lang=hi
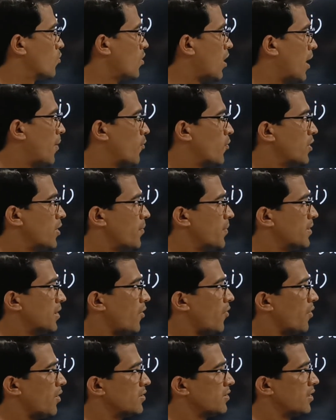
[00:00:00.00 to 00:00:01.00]
तो आपको ये
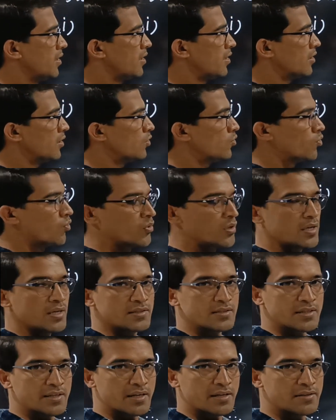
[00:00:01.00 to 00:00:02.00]
पता होना चाहिए कि दो ही
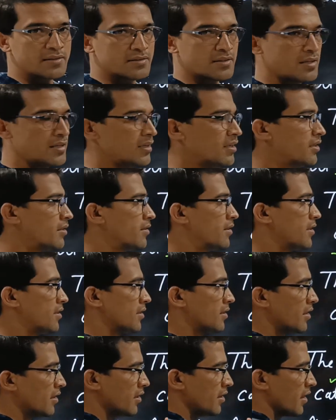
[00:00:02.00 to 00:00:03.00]
ऐसे टेंस है
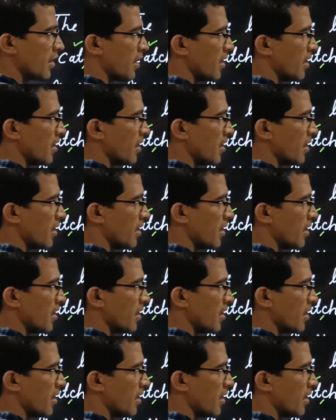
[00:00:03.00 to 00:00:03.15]
जैसे कि यदि